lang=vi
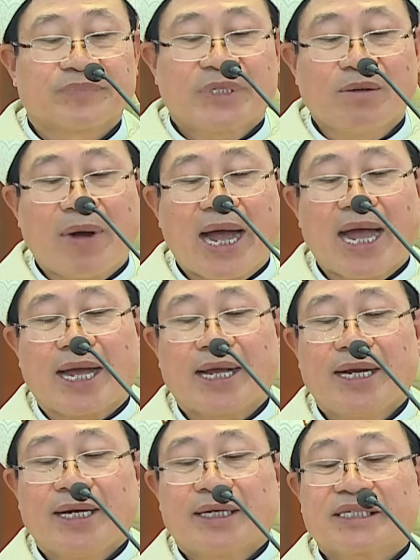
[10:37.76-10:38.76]
Thứ ba,
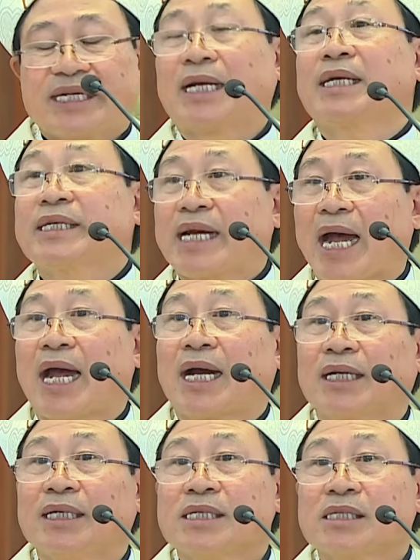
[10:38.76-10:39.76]
sẵn
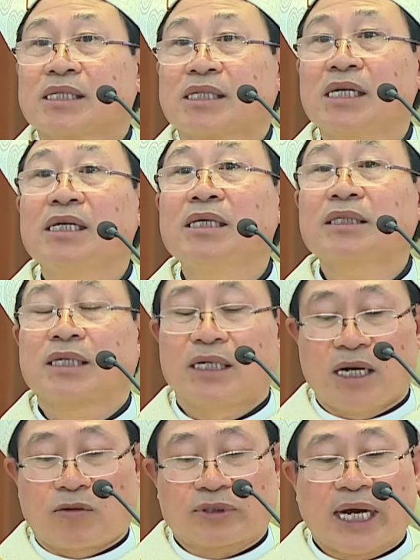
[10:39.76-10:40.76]
sàng giữ sự
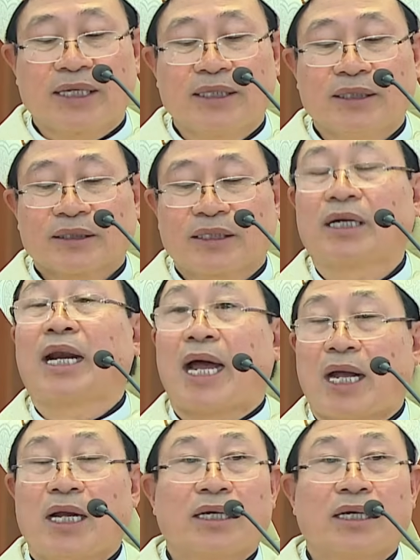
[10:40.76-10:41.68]
độc thân tức là